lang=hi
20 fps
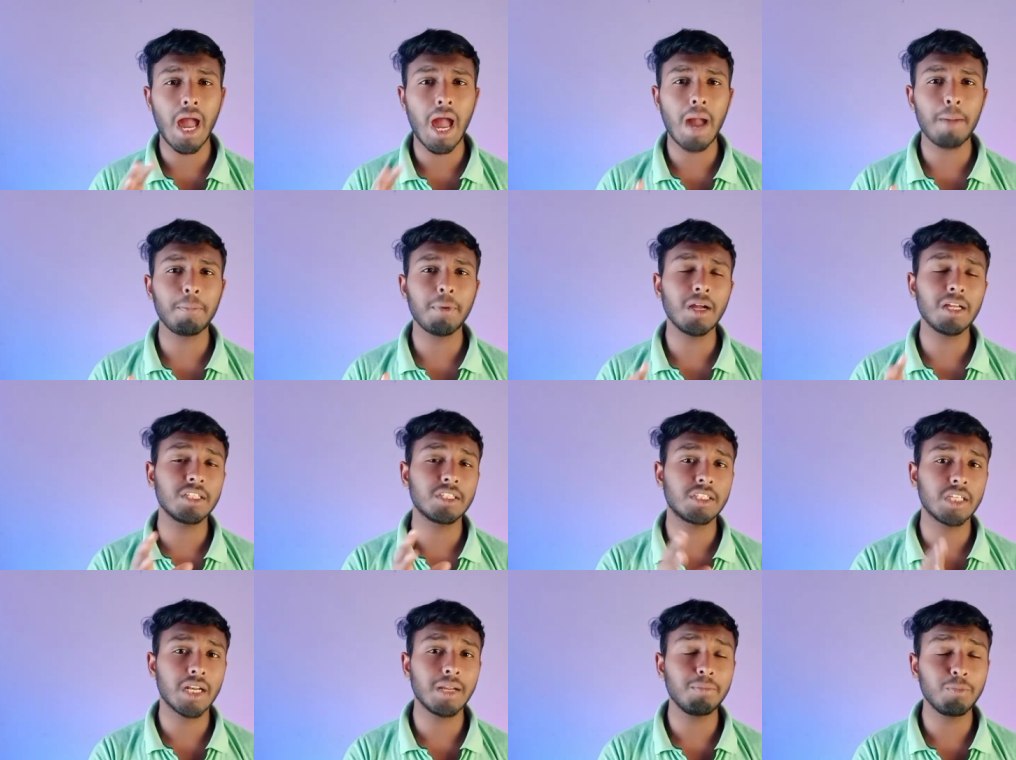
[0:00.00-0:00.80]
आपका
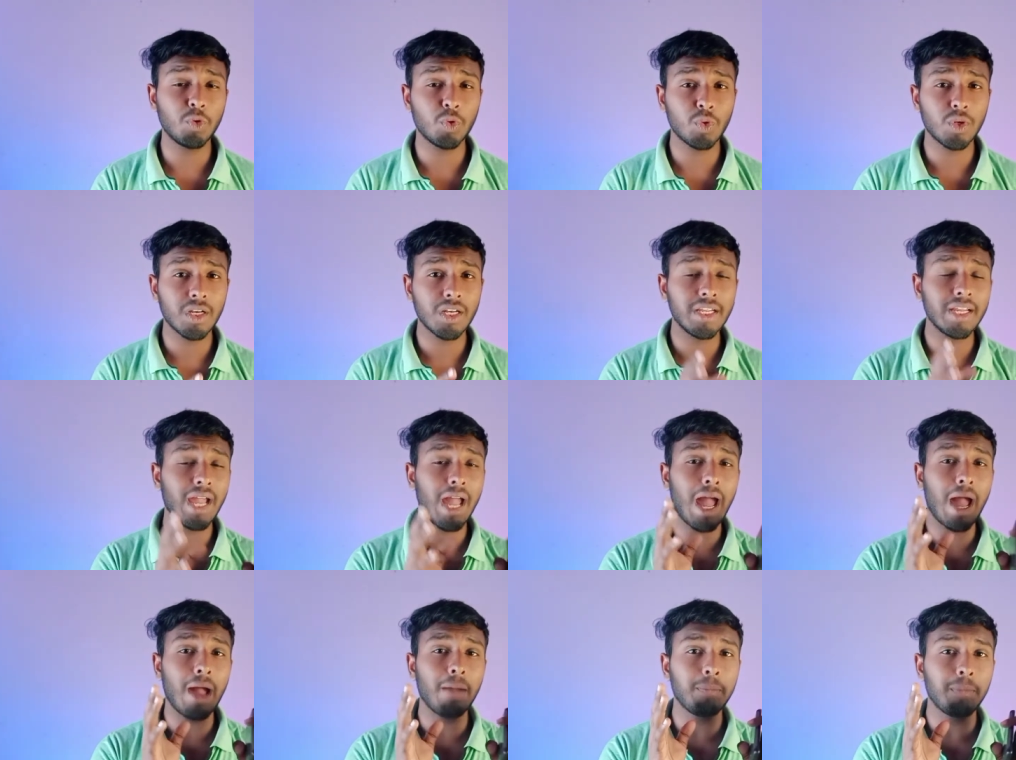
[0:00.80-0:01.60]
जन्म कुंडली
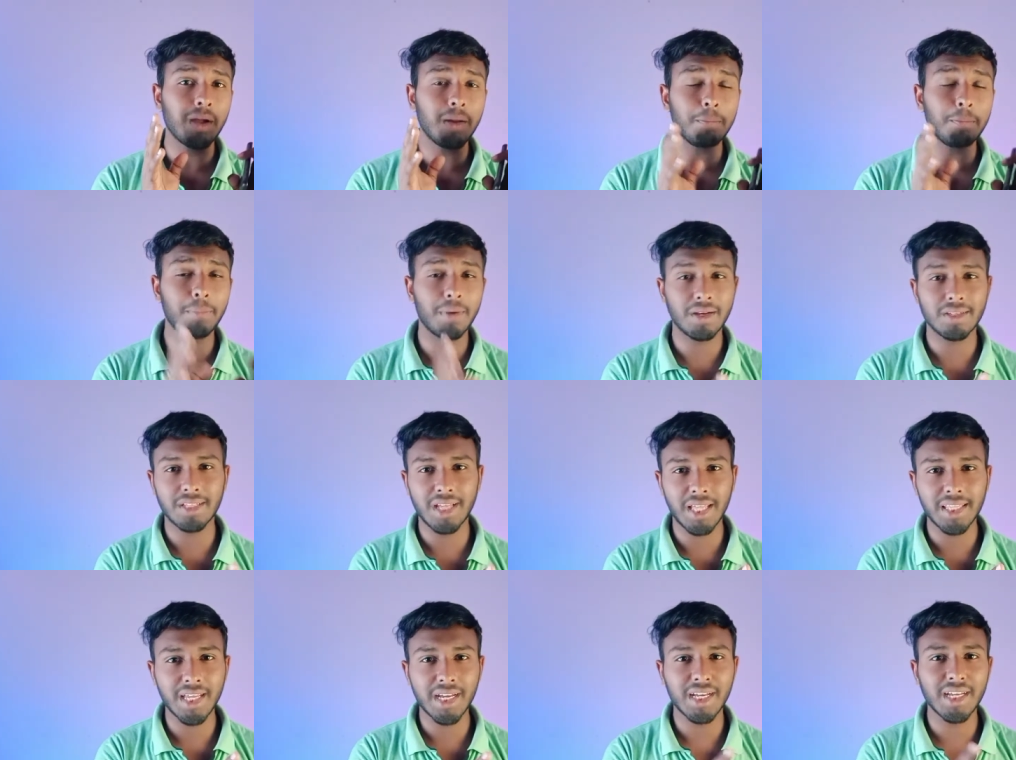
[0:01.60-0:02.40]
आपका
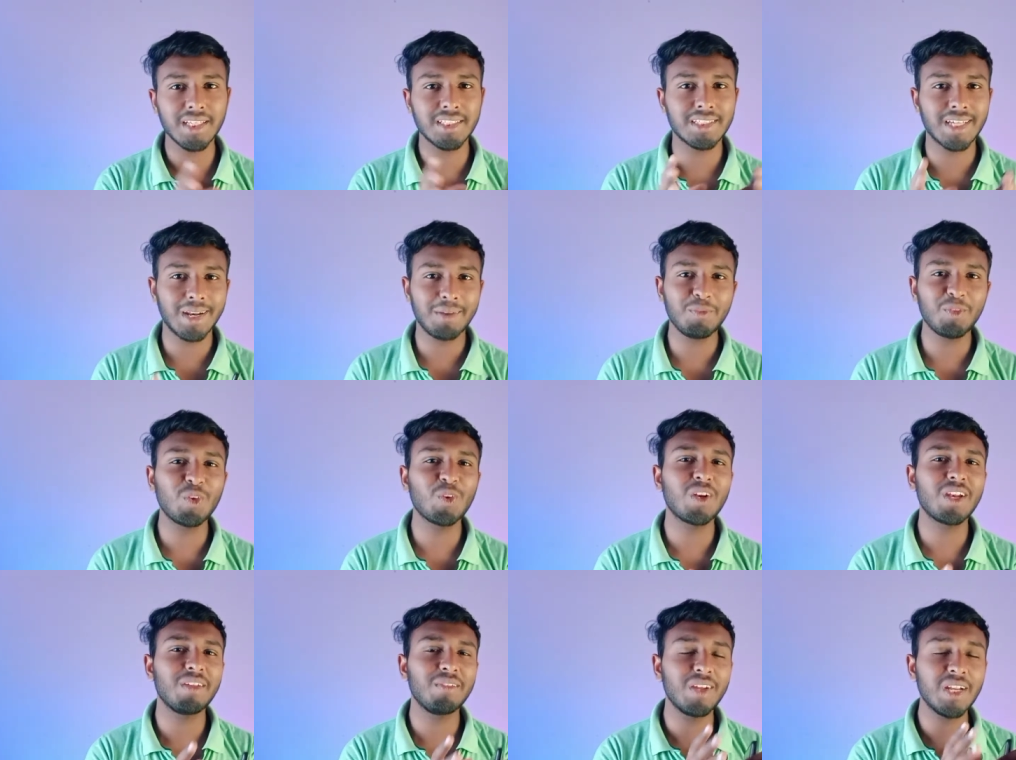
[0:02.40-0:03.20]
परदादा के जन्म
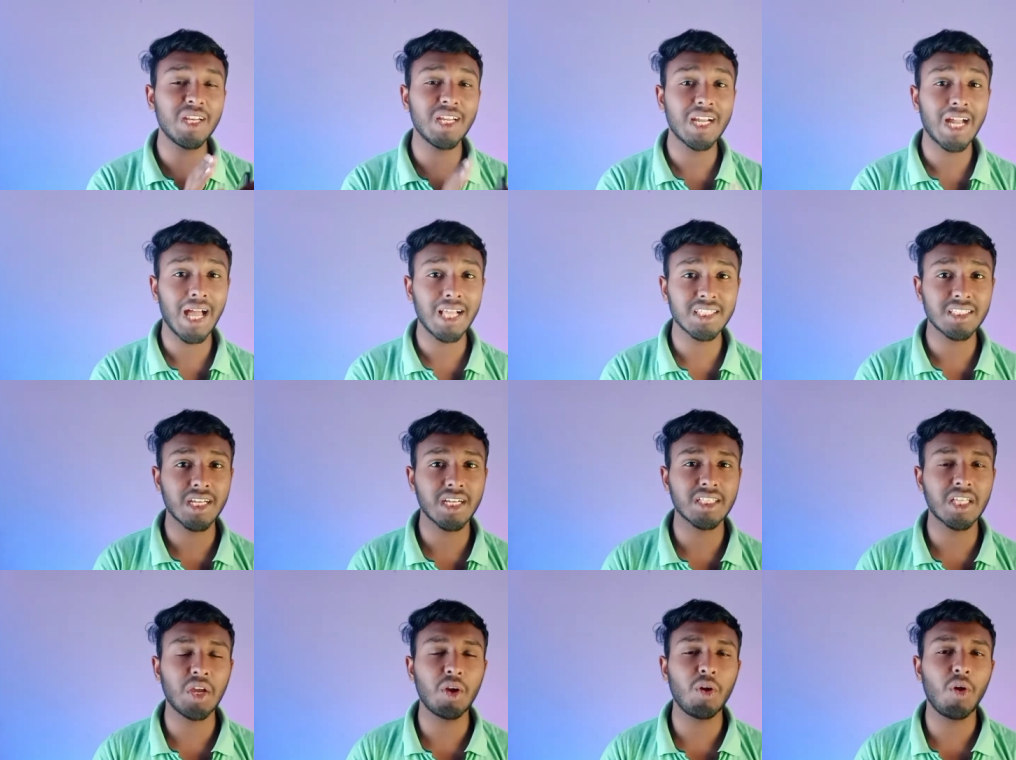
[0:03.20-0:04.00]
कुंडली भी निकाल
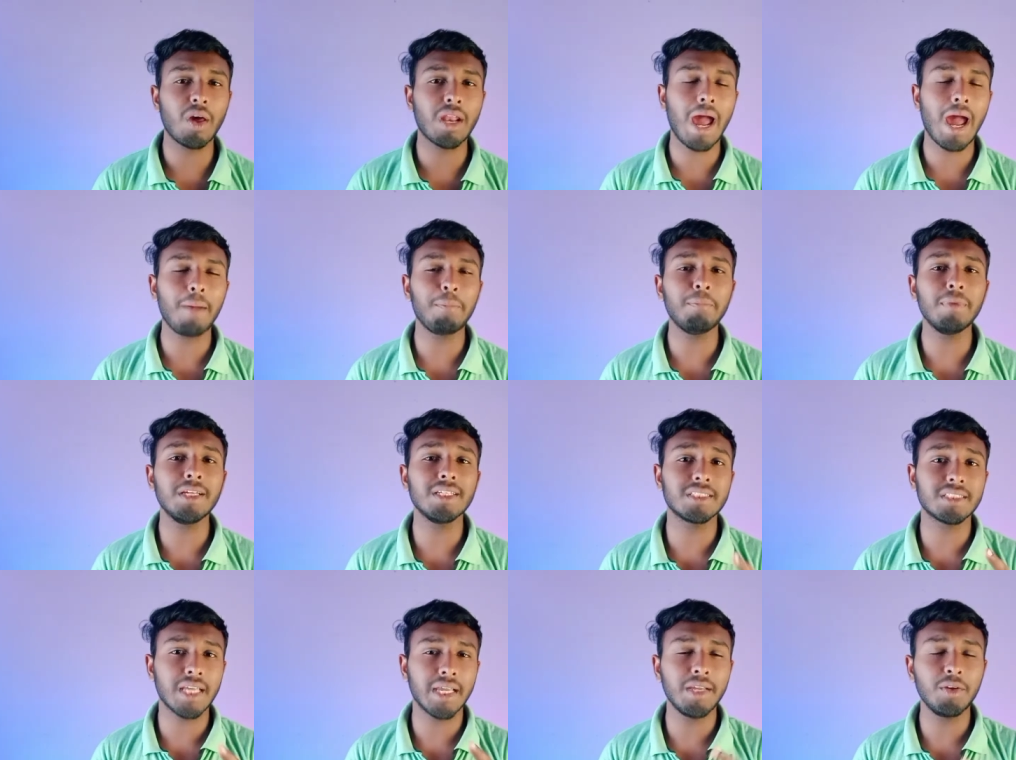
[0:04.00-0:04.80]
सकता है और आपने
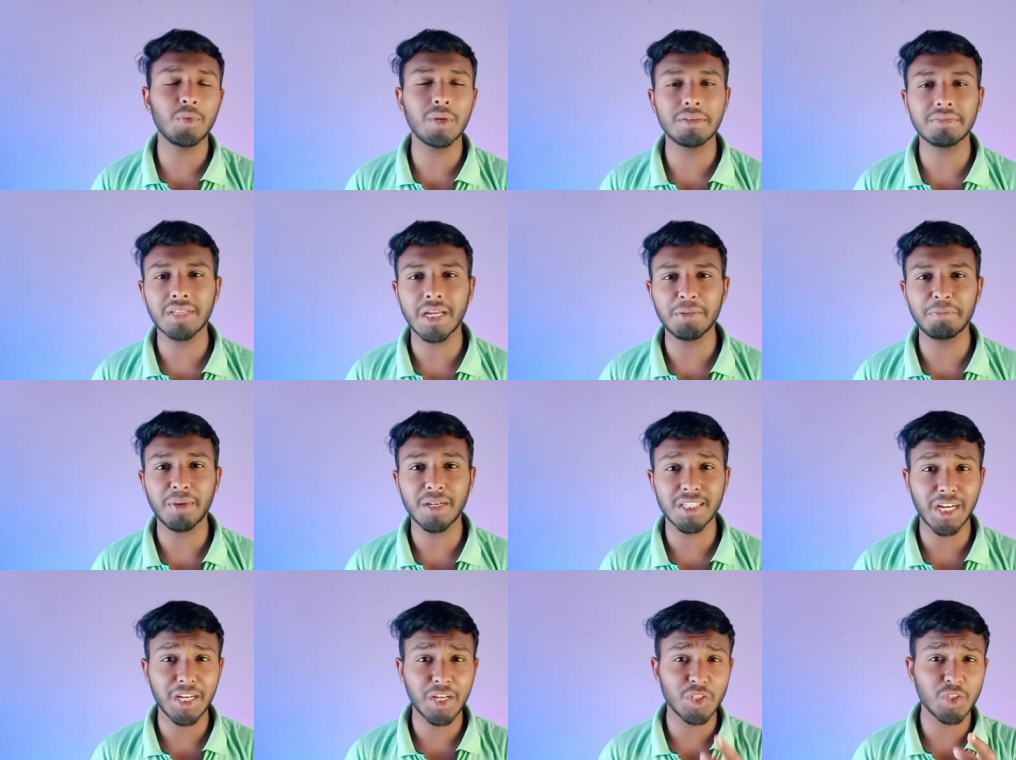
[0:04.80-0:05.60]
सही वेबसाइट
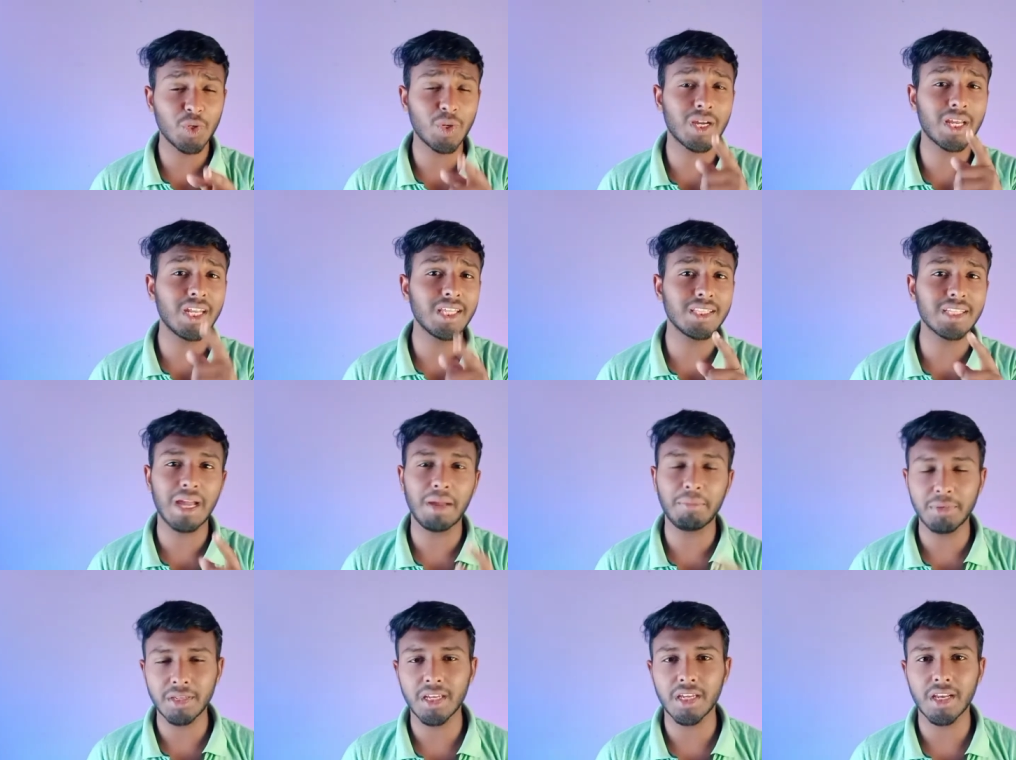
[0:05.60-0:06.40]
पर जाकर करके जो गलत
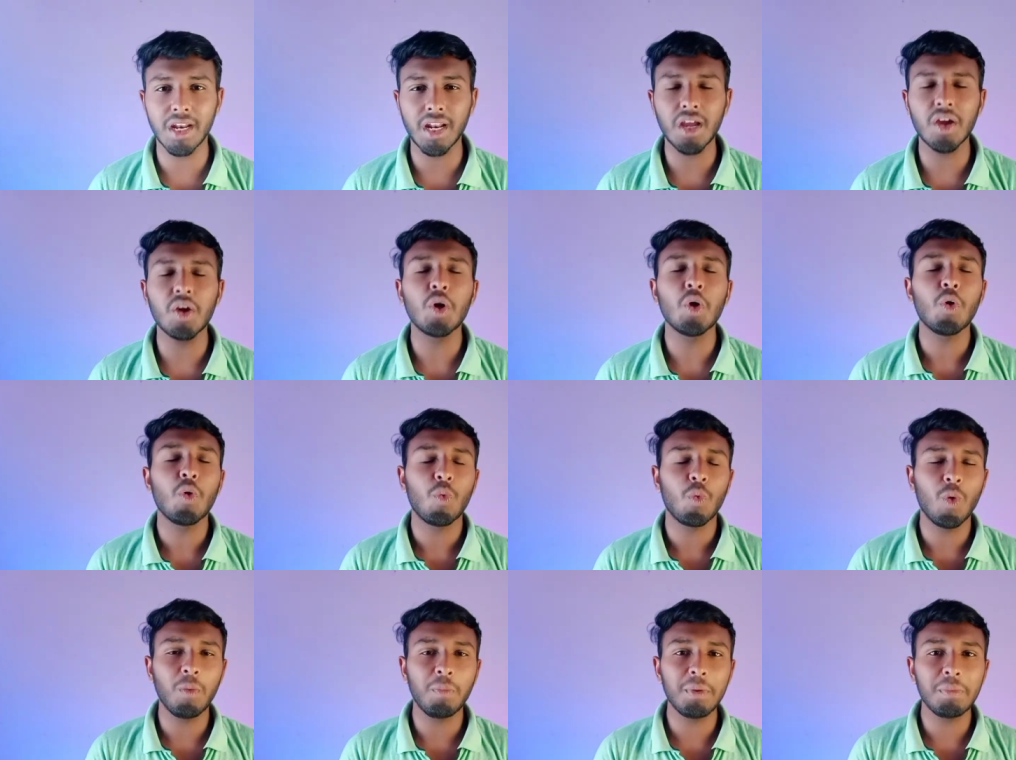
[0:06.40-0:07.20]
काम किया है ना
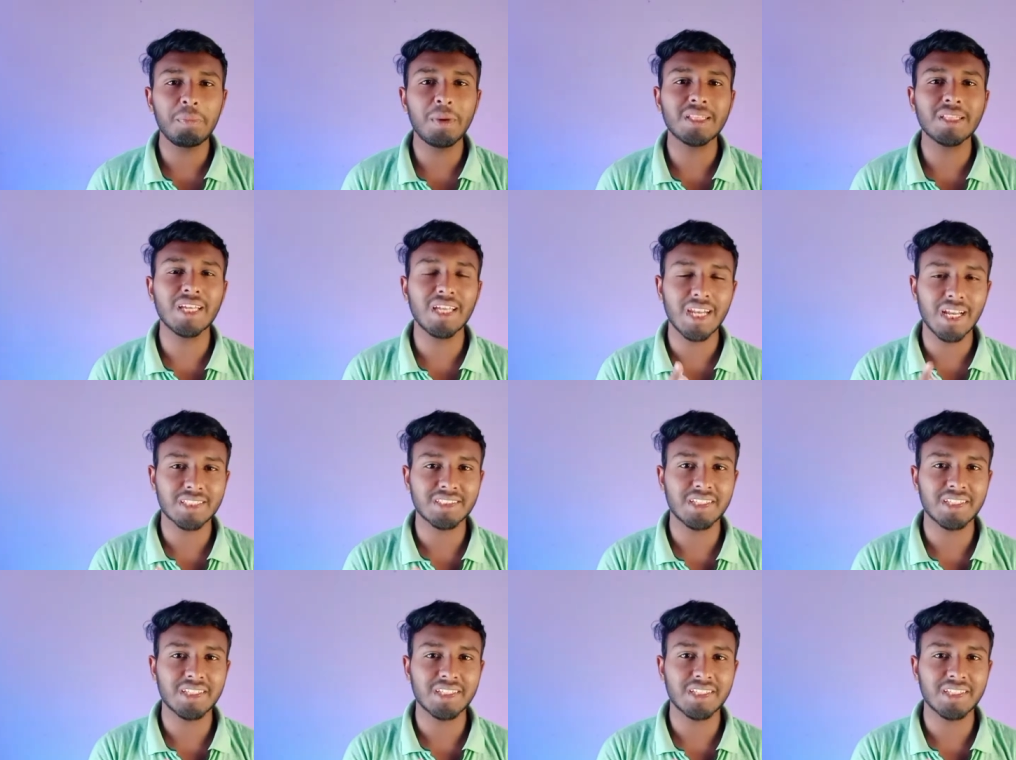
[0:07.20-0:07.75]
वो भी पता लग